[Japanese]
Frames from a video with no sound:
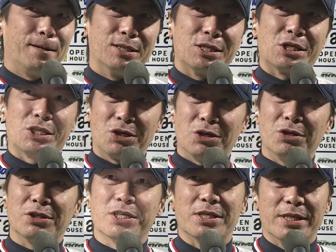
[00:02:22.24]

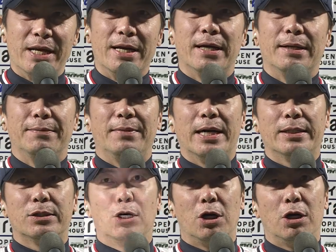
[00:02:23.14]
そうですね、まあ
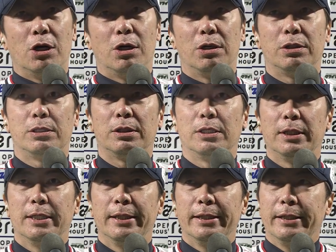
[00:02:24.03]
あの
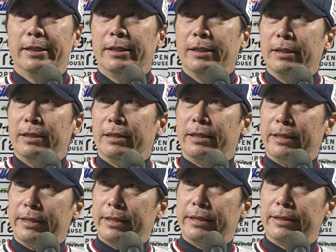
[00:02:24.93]

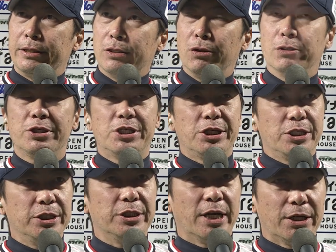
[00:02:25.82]
えー、日本一
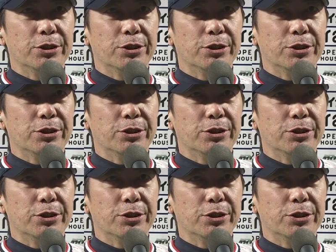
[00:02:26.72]
にな